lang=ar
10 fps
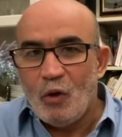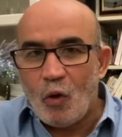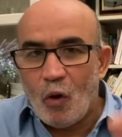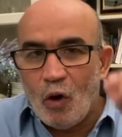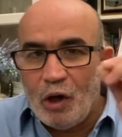
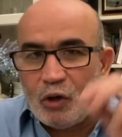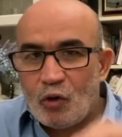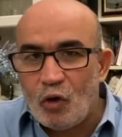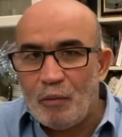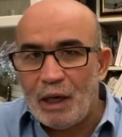كل
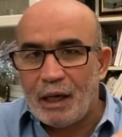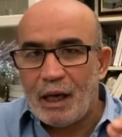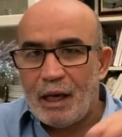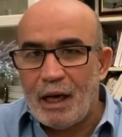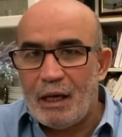التهمه اللي راه
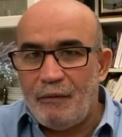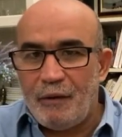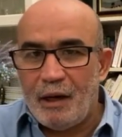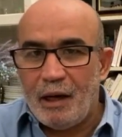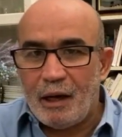يعاني
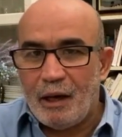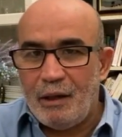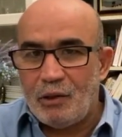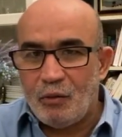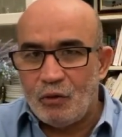فيها
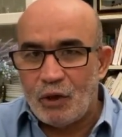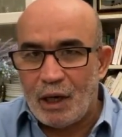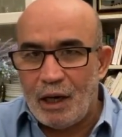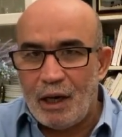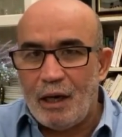رئيس
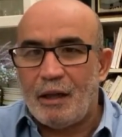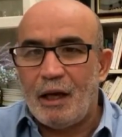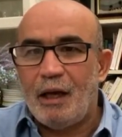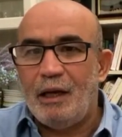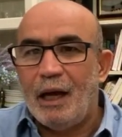الوزراء
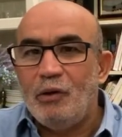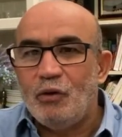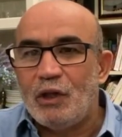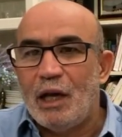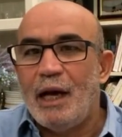هذا اللي عنده
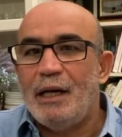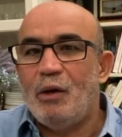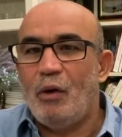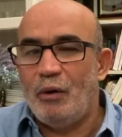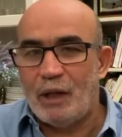سلاح
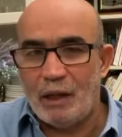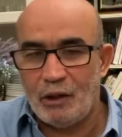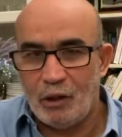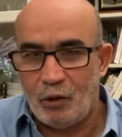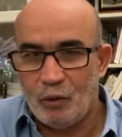نووي تحت
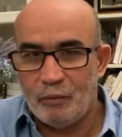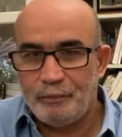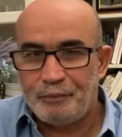يده